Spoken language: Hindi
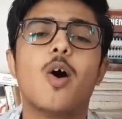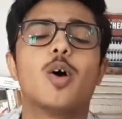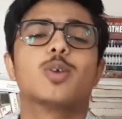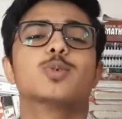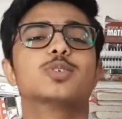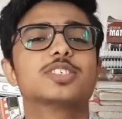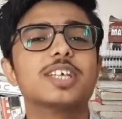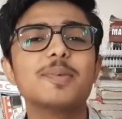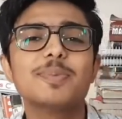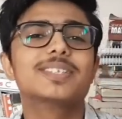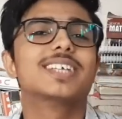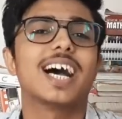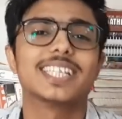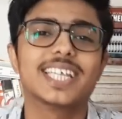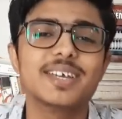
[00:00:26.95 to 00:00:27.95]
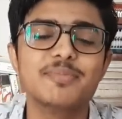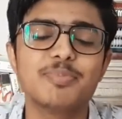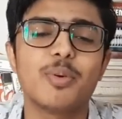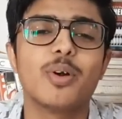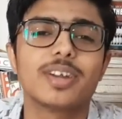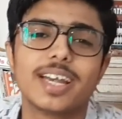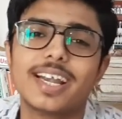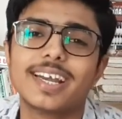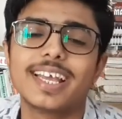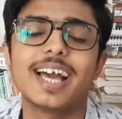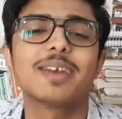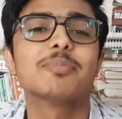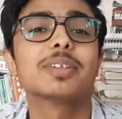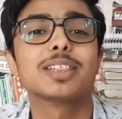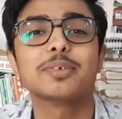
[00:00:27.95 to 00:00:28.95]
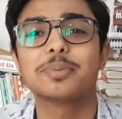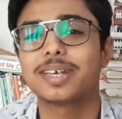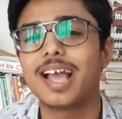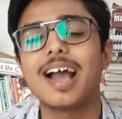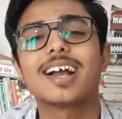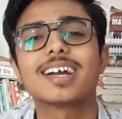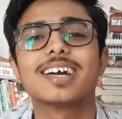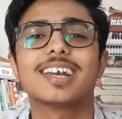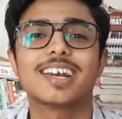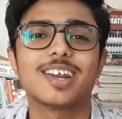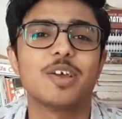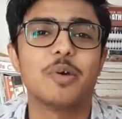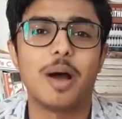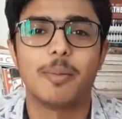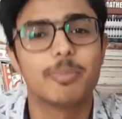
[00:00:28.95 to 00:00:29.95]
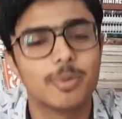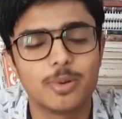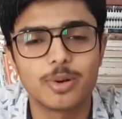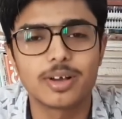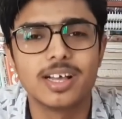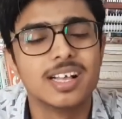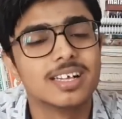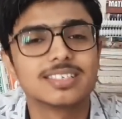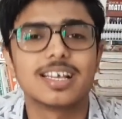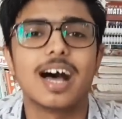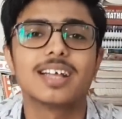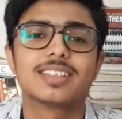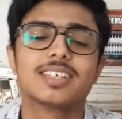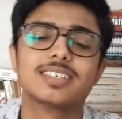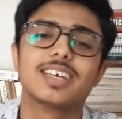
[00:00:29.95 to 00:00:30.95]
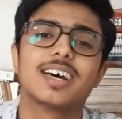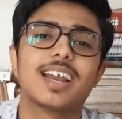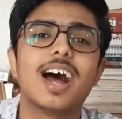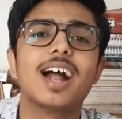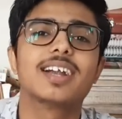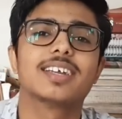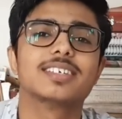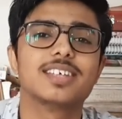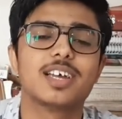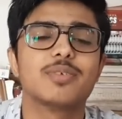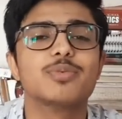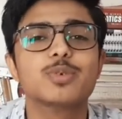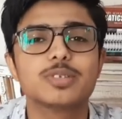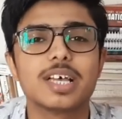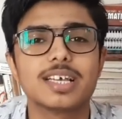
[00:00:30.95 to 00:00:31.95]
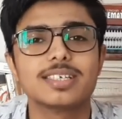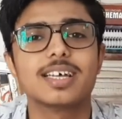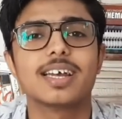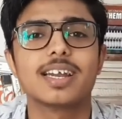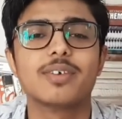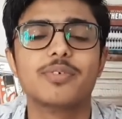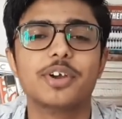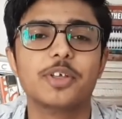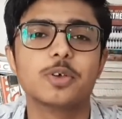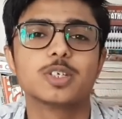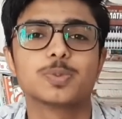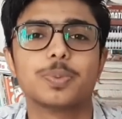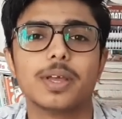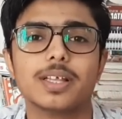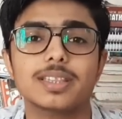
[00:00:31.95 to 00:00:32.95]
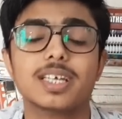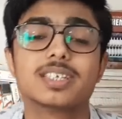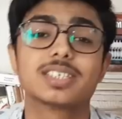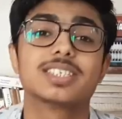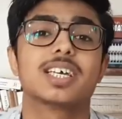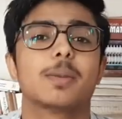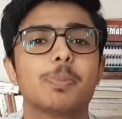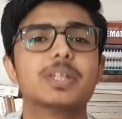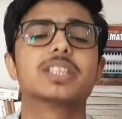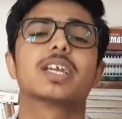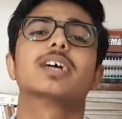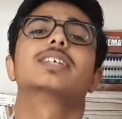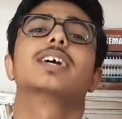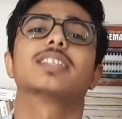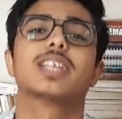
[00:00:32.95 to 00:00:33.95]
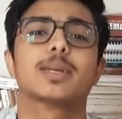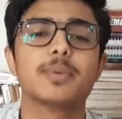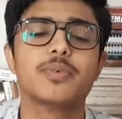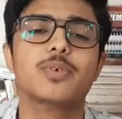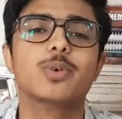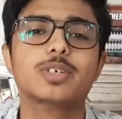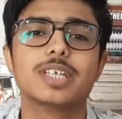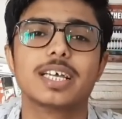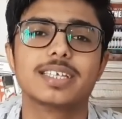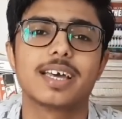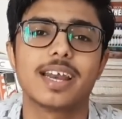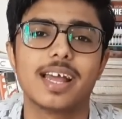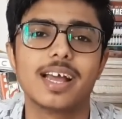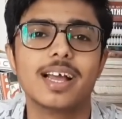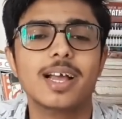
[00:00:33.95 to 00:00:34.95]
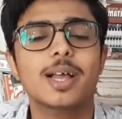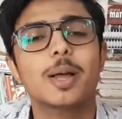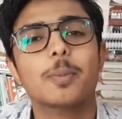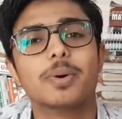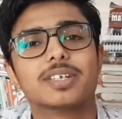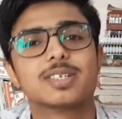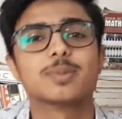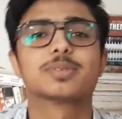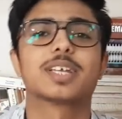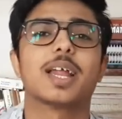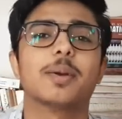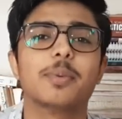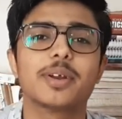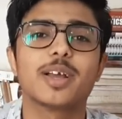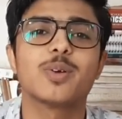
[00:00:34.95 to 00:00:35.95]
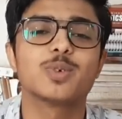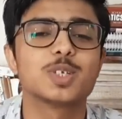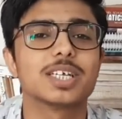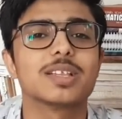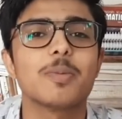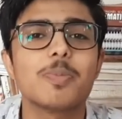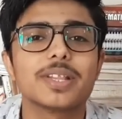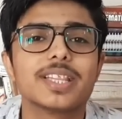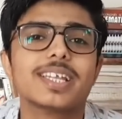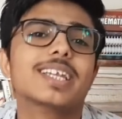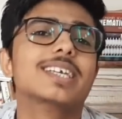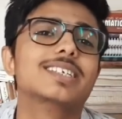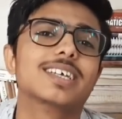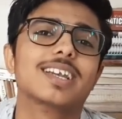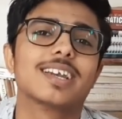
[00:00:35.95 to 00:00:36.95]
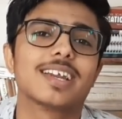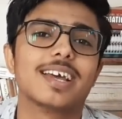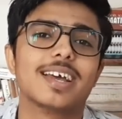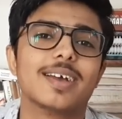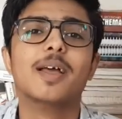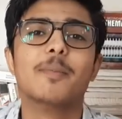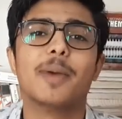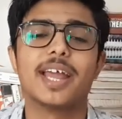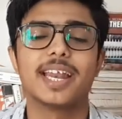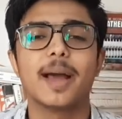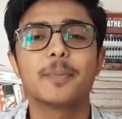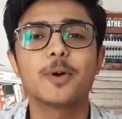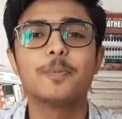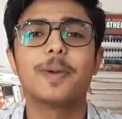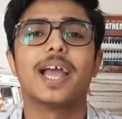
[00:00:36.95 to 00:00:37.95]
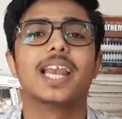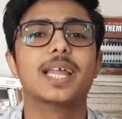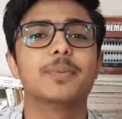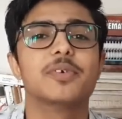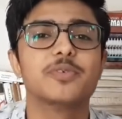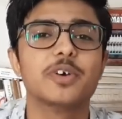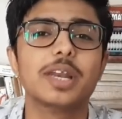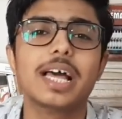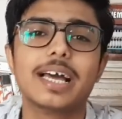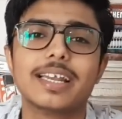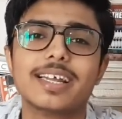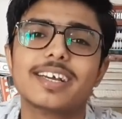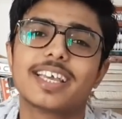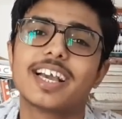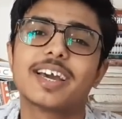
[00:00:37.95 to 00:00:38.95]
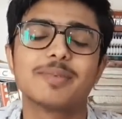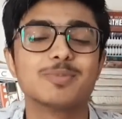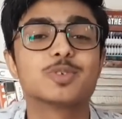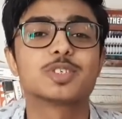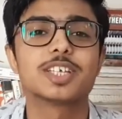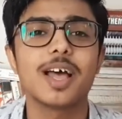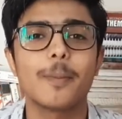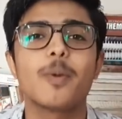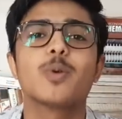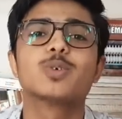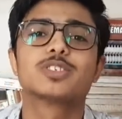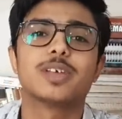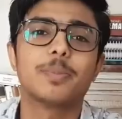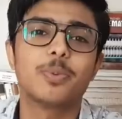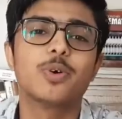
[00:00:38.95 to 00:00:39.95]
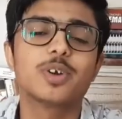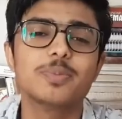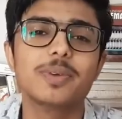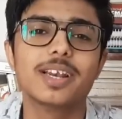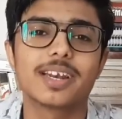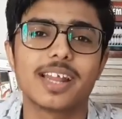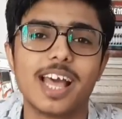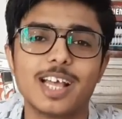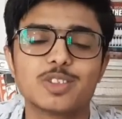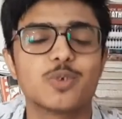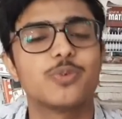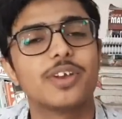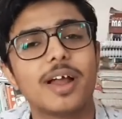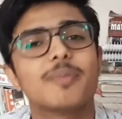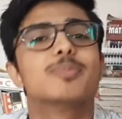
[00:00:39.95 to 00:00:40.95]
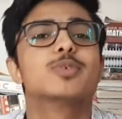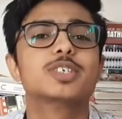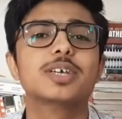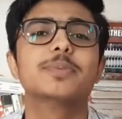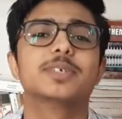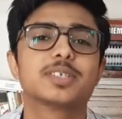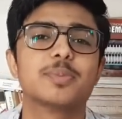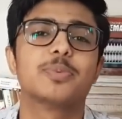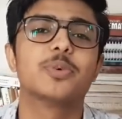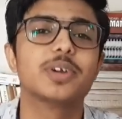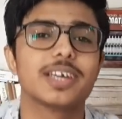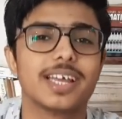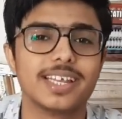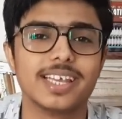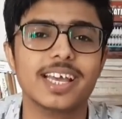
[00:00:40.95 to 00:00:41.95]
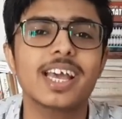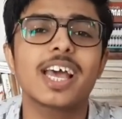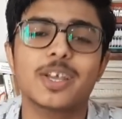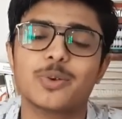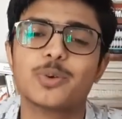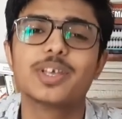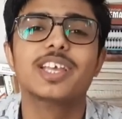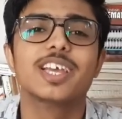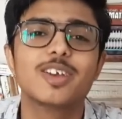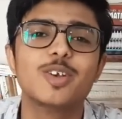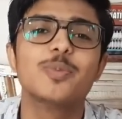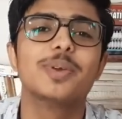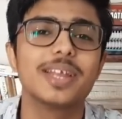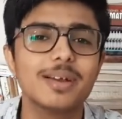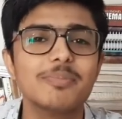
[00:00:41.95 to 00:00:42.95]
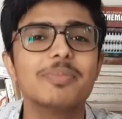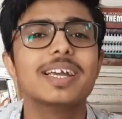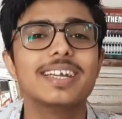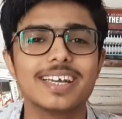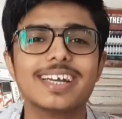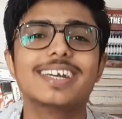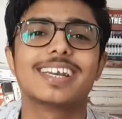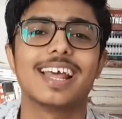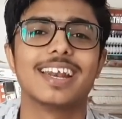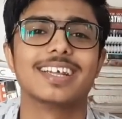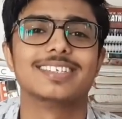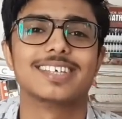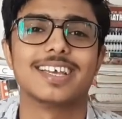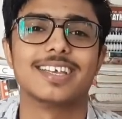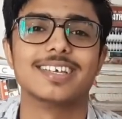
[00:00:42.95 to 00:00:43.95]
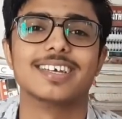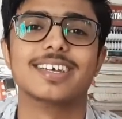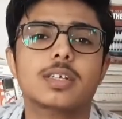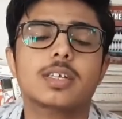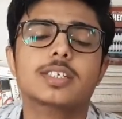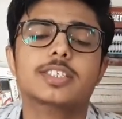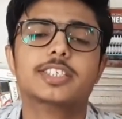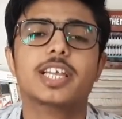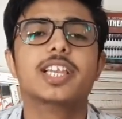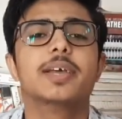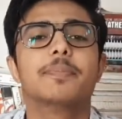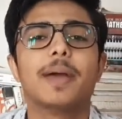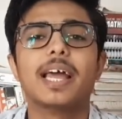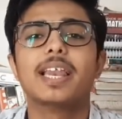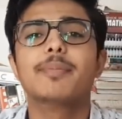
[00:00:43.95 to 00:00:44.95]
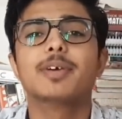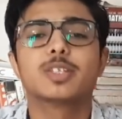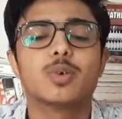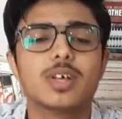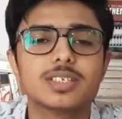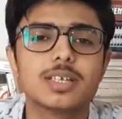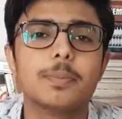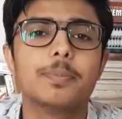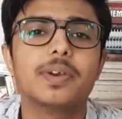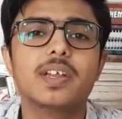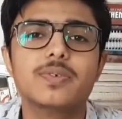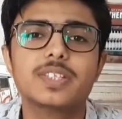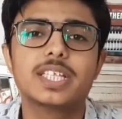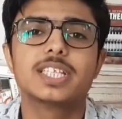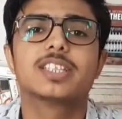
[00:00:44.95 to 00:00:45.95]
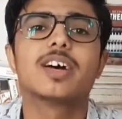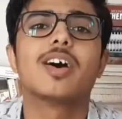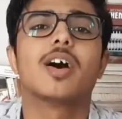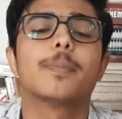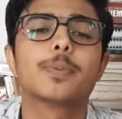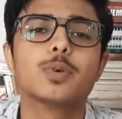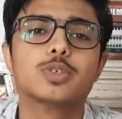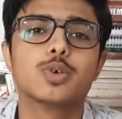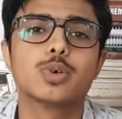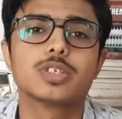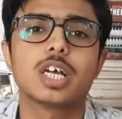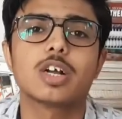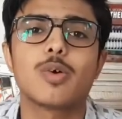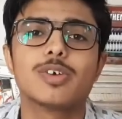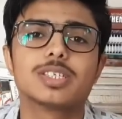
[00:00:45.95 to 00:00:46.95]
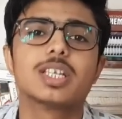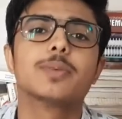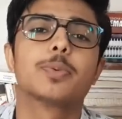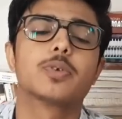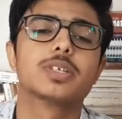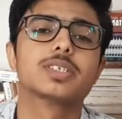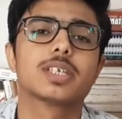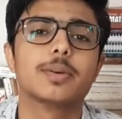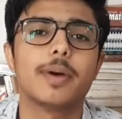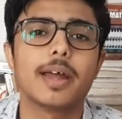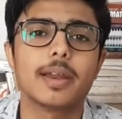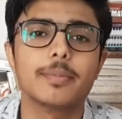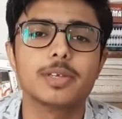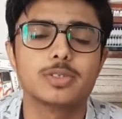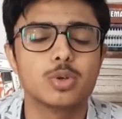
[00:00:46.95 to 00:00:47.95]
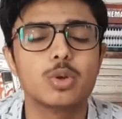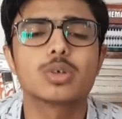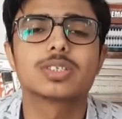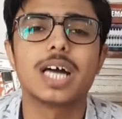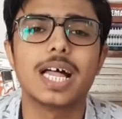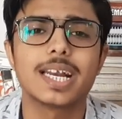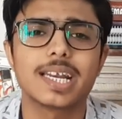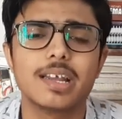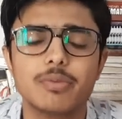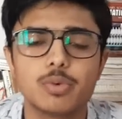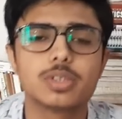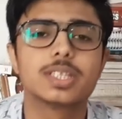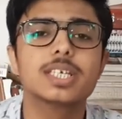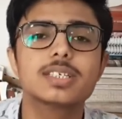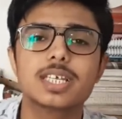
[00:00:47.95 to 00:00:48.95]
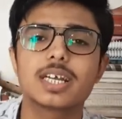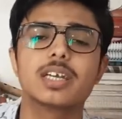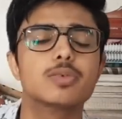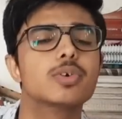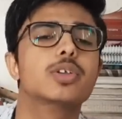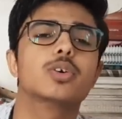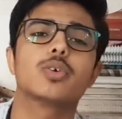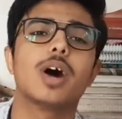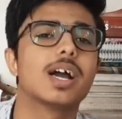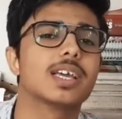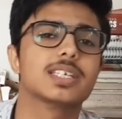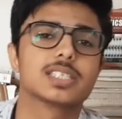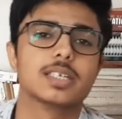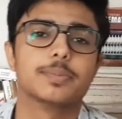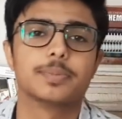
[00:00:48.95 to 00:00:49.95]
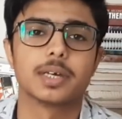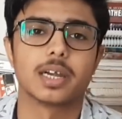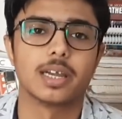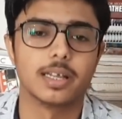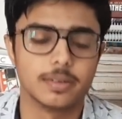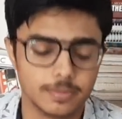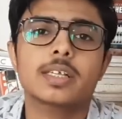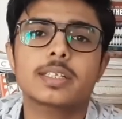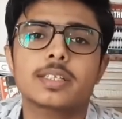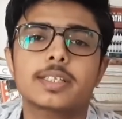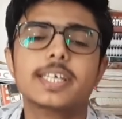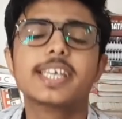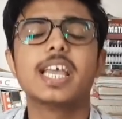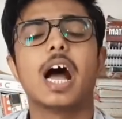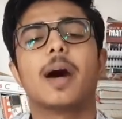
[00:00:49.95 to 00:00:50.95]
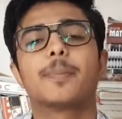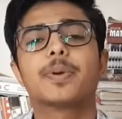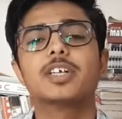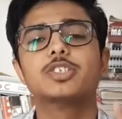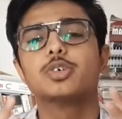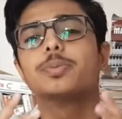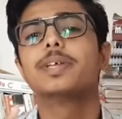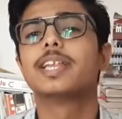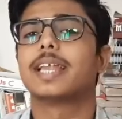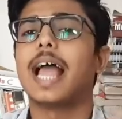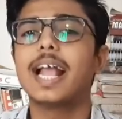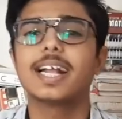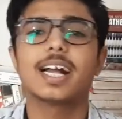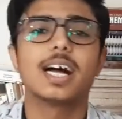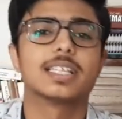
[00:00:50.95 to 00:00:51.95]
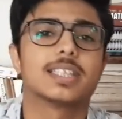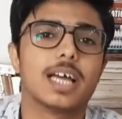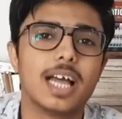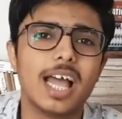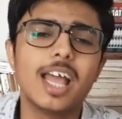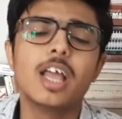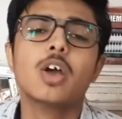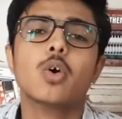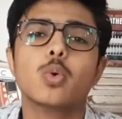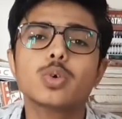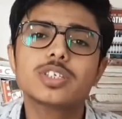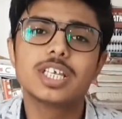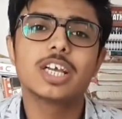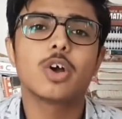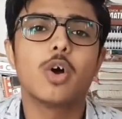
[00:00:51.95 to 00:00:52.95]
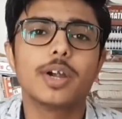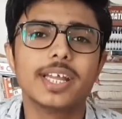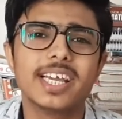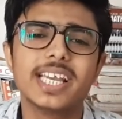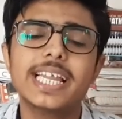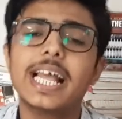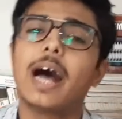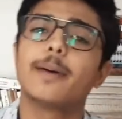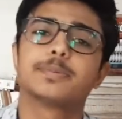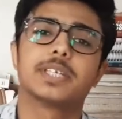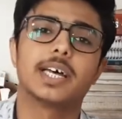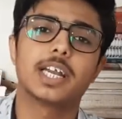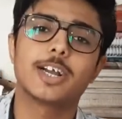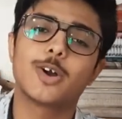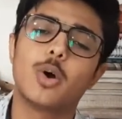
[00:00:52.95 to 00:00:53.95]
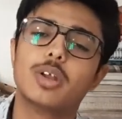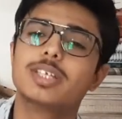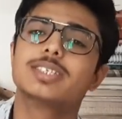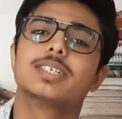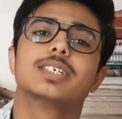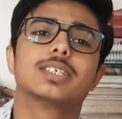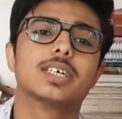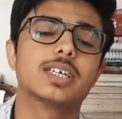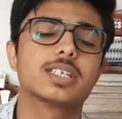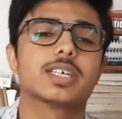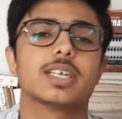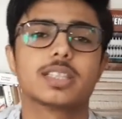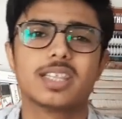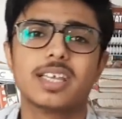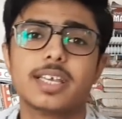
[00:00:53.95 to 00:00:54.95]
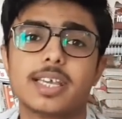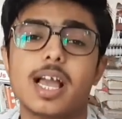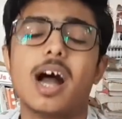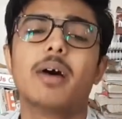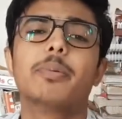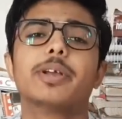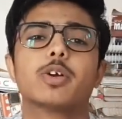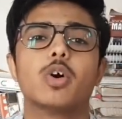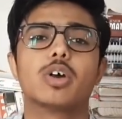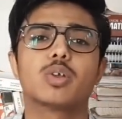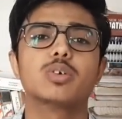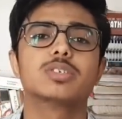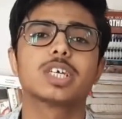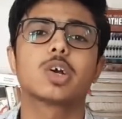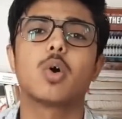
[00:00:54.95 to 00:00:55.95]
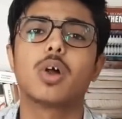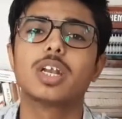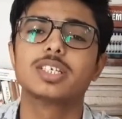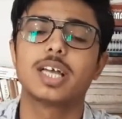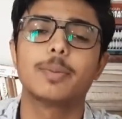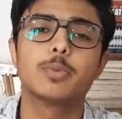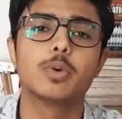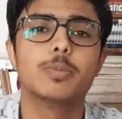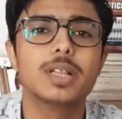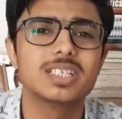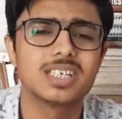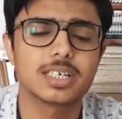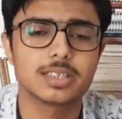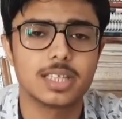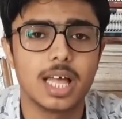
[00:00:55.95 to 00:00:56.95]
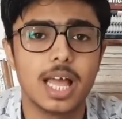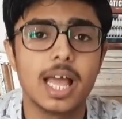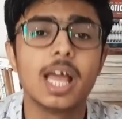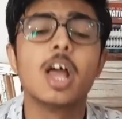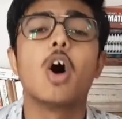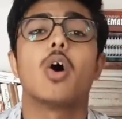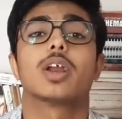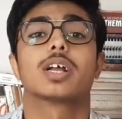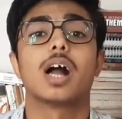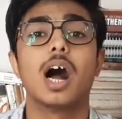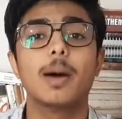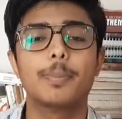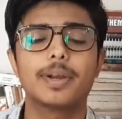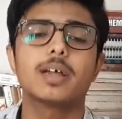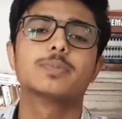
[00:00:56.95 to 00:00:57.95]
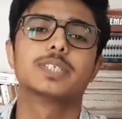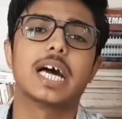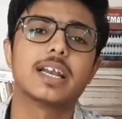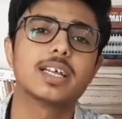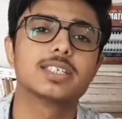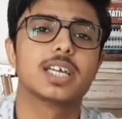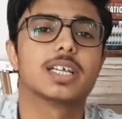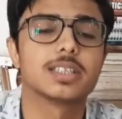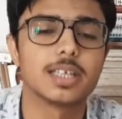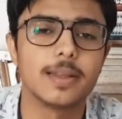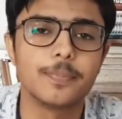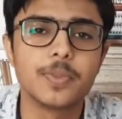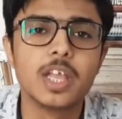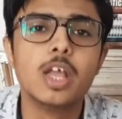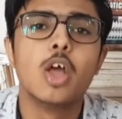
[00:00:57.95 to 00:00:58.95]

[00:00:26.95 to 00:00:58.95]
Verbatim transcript: और उससे भी ज़्यादा इंपॉर्टेंट यार मतलब क्या कर रहे हो आप लोग सात हज़ार आठ हज़ार व्यूज़ आ जा रहे हैं वीडियोज़ पे दस हज़ार पंद्रह हज़ार तक भी व्यूज़ आ जा रहा है पर सब्सक्राइबर का कुछ अदा पता नहीं चल रहा है मैंने आपको पहले भी बोला है ना कि अगर मुझसे आपको कुछ सपोर्ट मिल रहा है तो फिर आप मुझे भी सपोर्ट करिए क्योंकि इक्लिब्रियम मेंटेन रहना चाहिए चलिए पहले मैं थोड़ा सा ब्रीफ दे देता हूँ आपको जोसा काउंसलिंग प्रोसेस के बारे में जो लोग जान रहे हैं वो तीस सेकेंड वीडियो को आगे स्किप कर लें देखिए आपका जो भी रैंक आता है उस अकॉर्डिंगली आप सारा कॉलेज रिसर्च करते हैं कि हाँ भाई कौन कौन सा कॉलेज आपको मिल सकता है और कहाँ पर आप जाना चाहते हैं